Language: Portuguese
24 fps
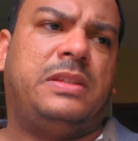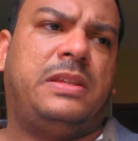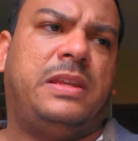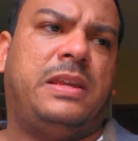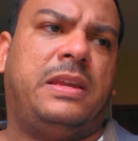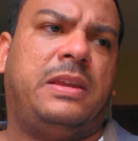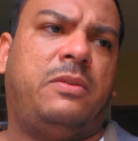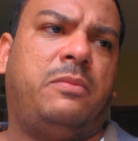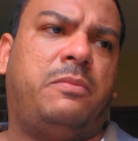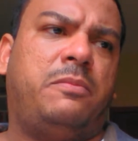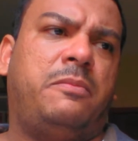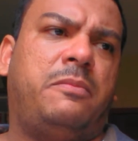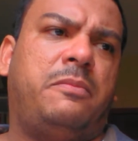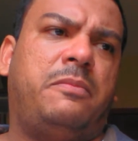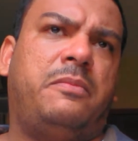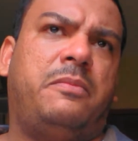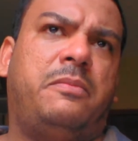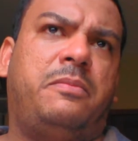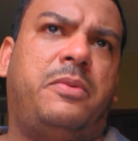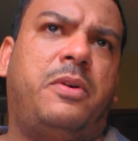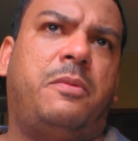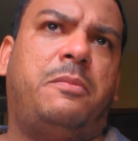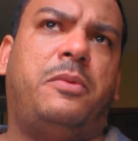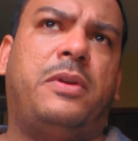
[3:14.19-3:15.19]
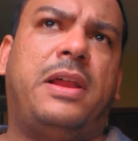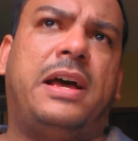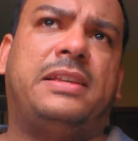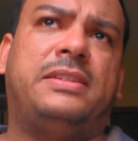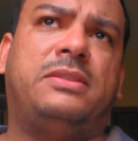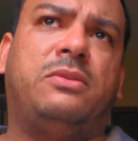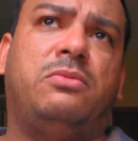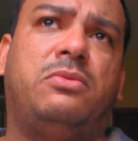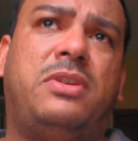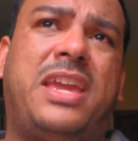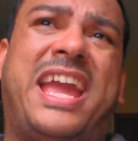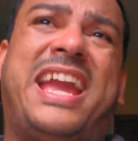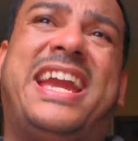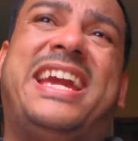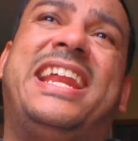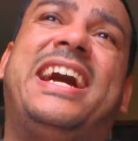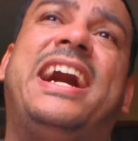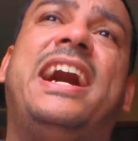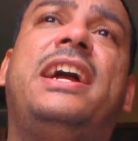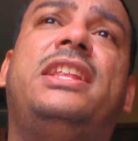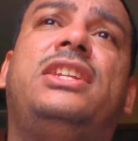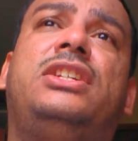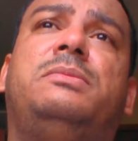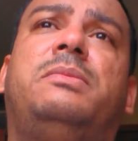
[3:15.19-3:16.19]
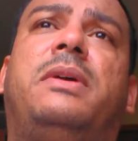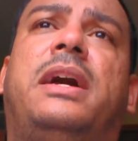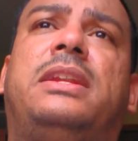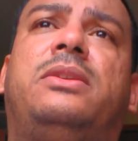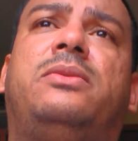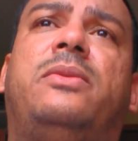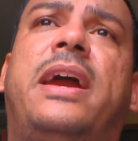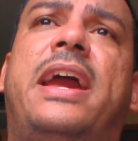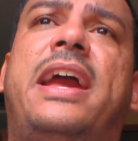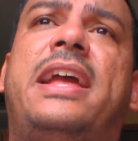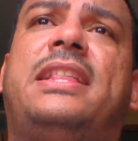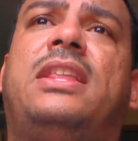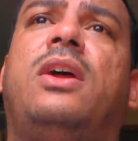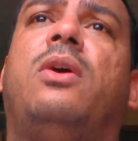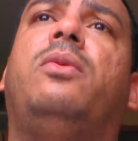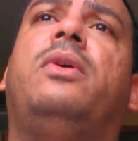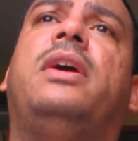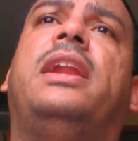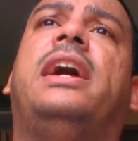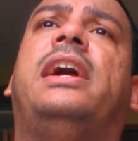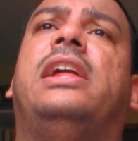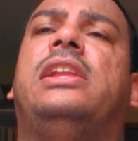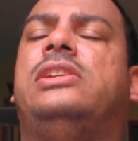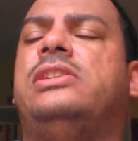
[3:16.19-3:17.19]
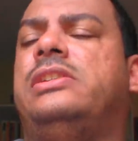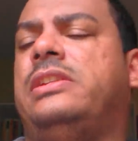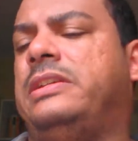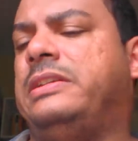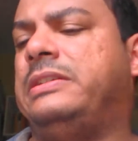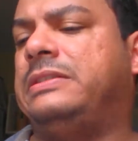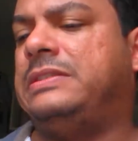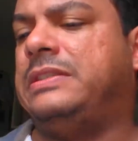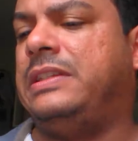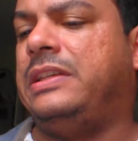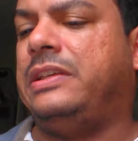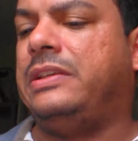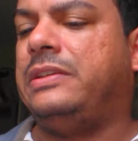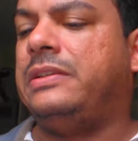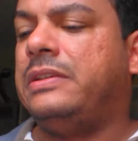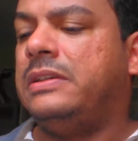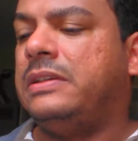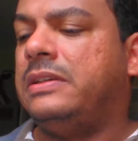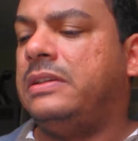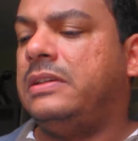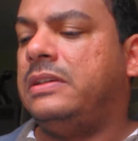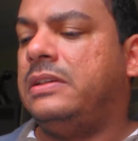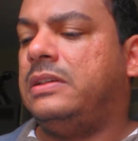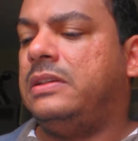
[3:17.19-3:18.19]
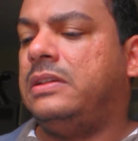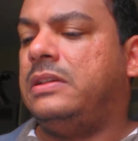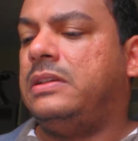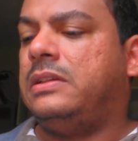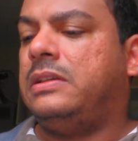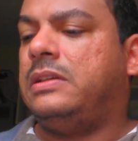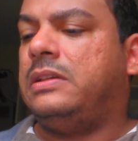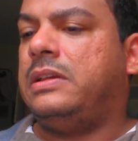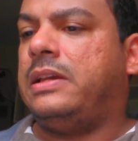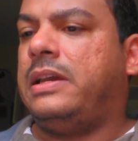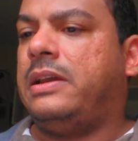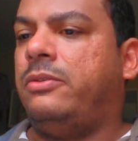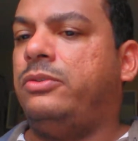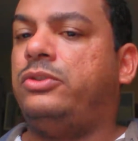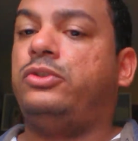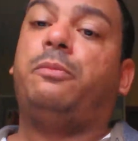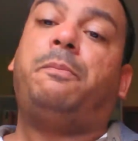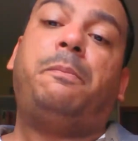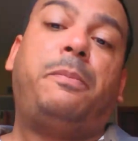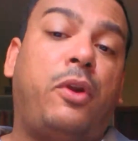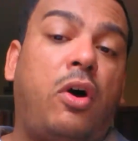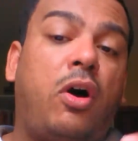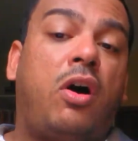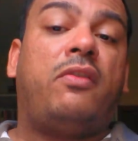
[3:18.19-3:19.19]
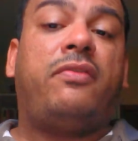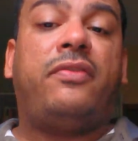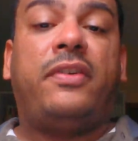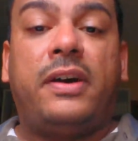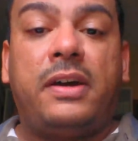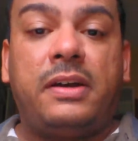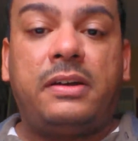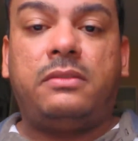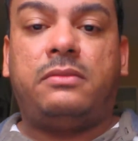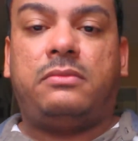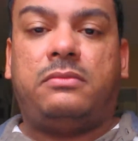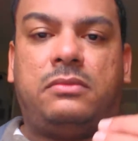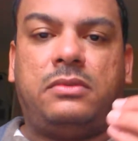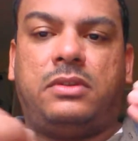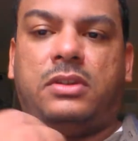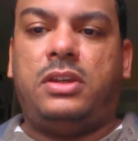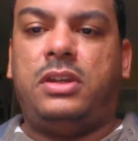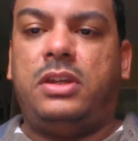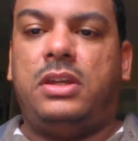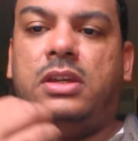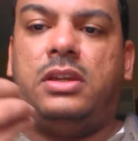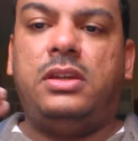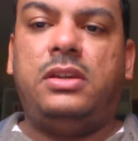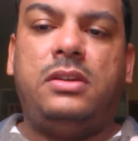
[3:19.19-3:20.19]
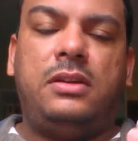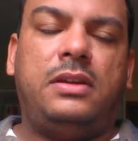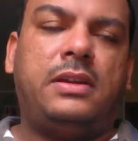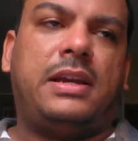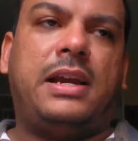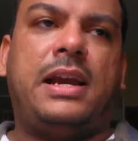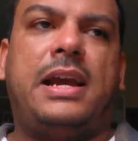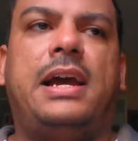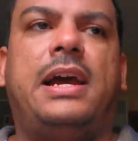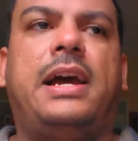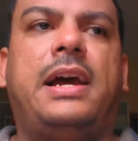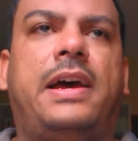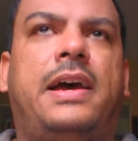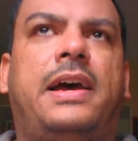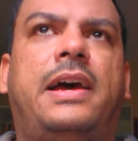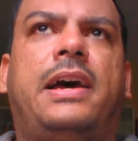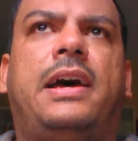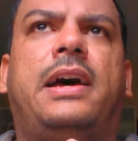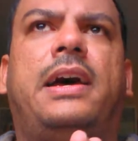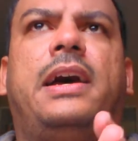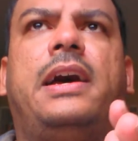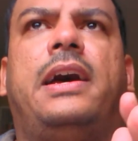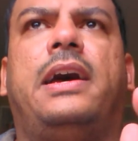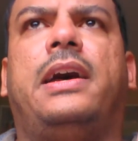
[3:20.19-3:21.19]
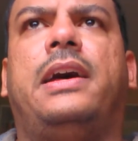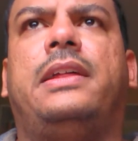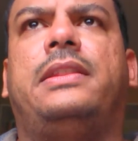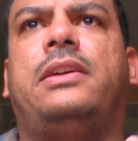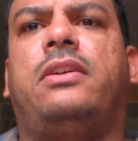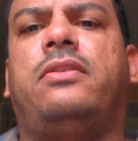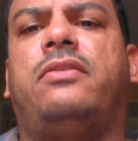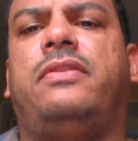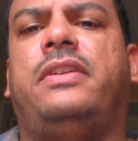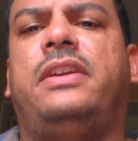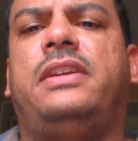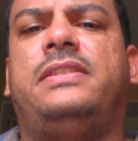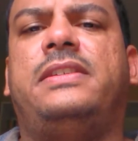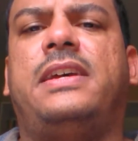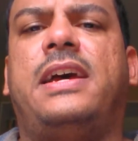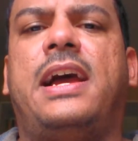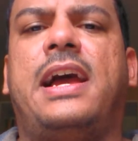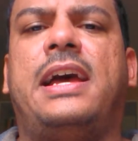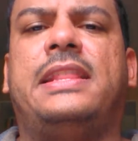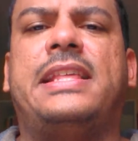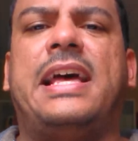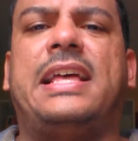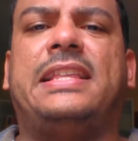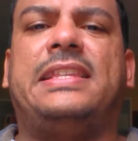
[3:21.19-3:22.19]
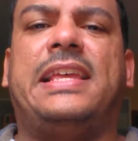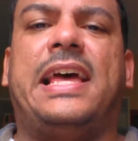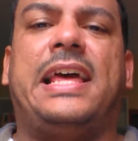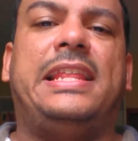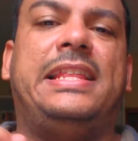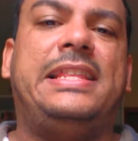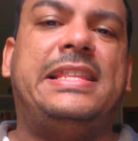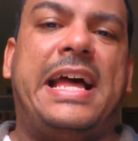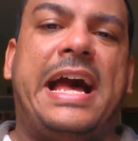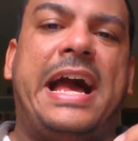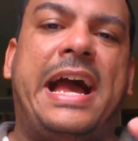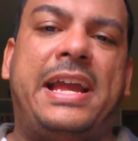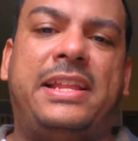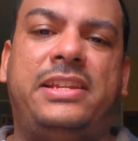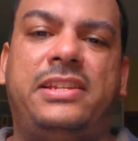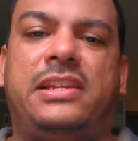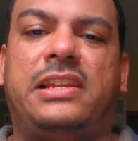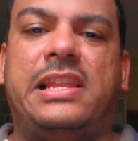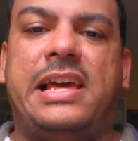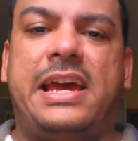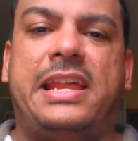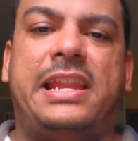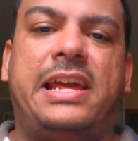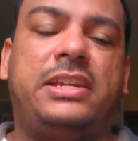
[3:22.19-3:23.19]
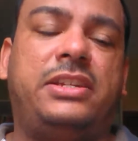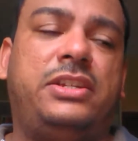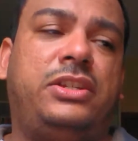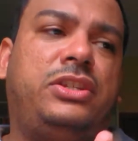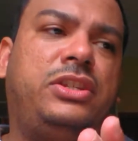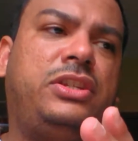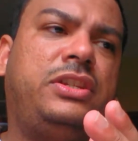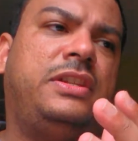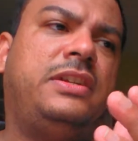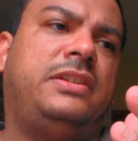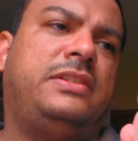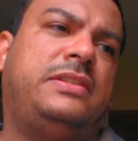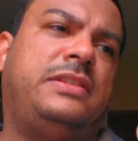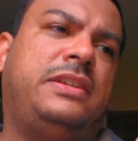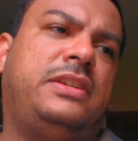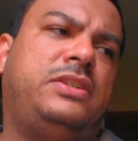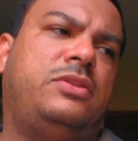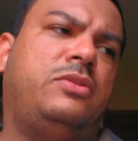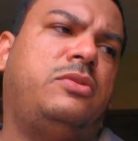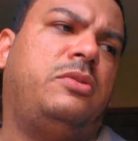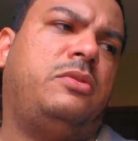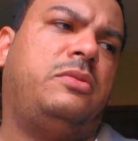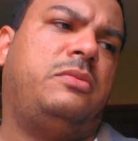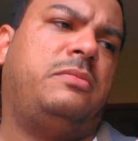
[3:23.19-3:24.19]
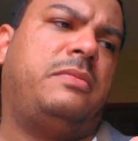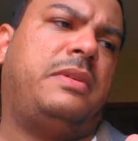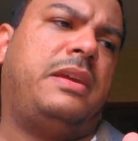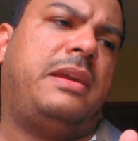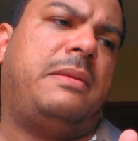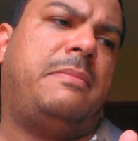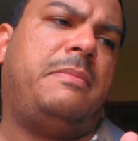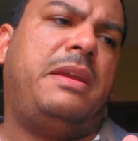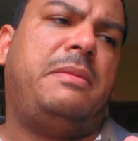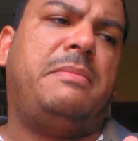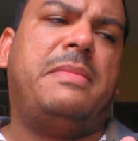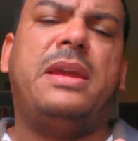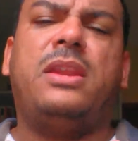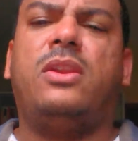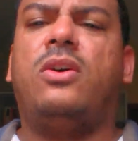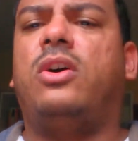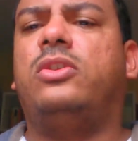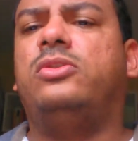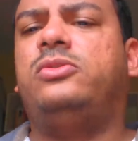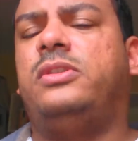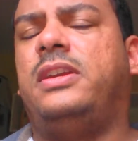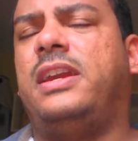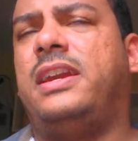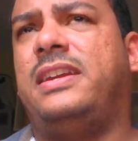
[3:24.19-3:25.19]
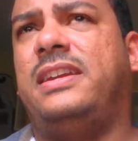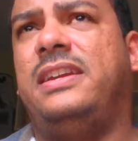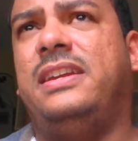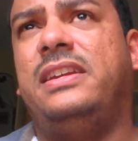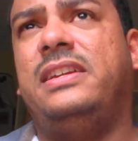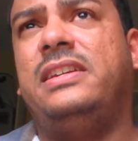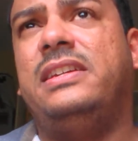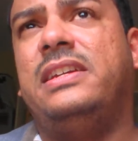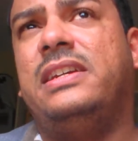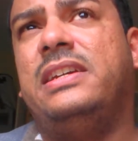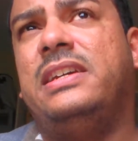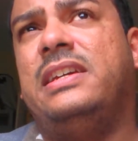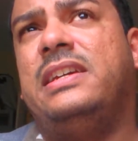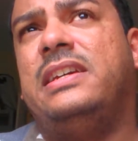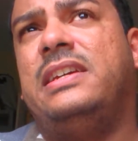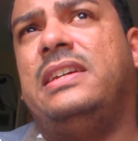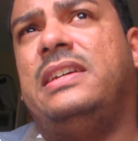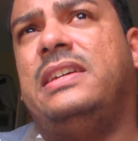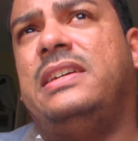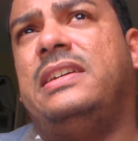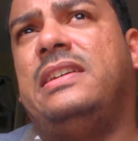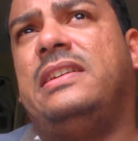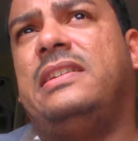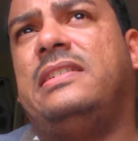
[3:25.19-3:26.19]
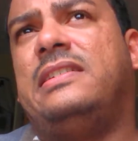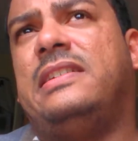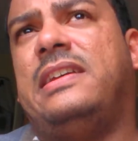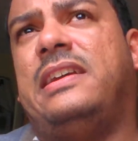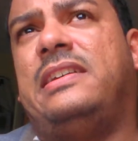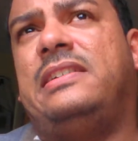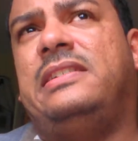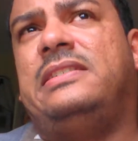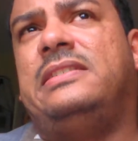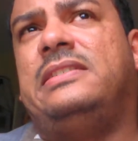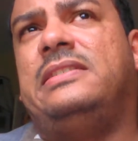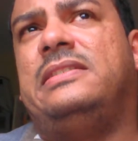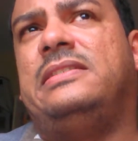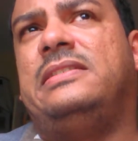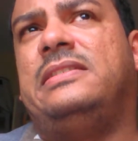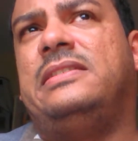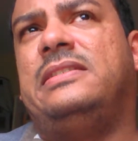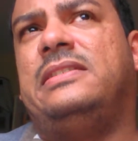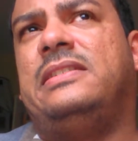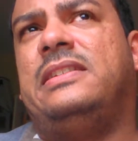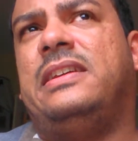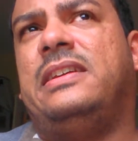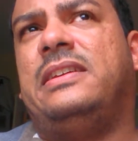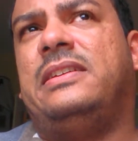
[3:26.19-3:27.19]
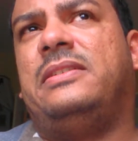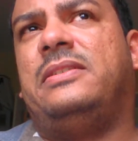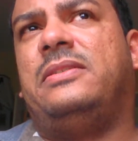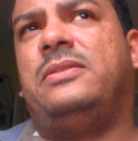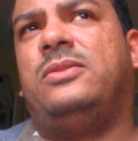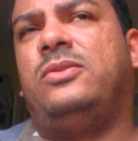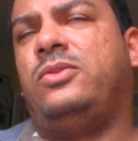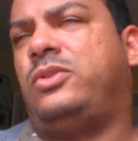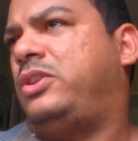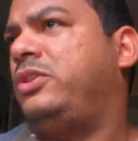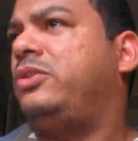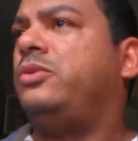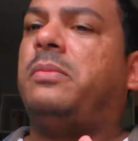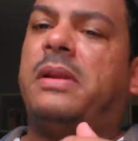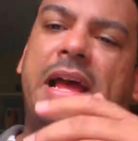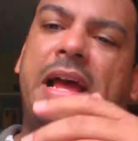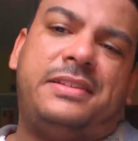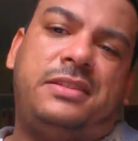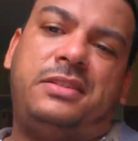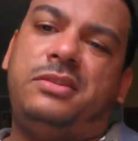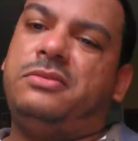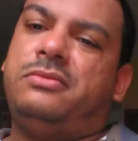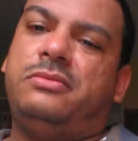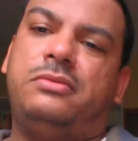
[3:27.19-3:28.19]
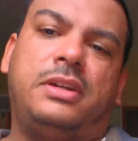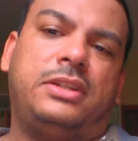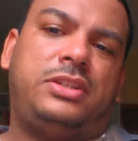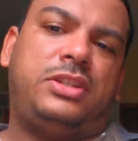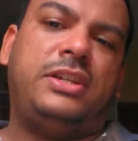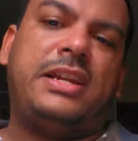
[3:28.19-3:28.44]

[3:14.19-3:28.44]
É população que é grande, mas não é tão grande. Né? Assim, é, isso prova que a, a, a talvez a, a, natalidade lá na Argentina seja é, bem menor do que aqui. Né? Do que no Brasil,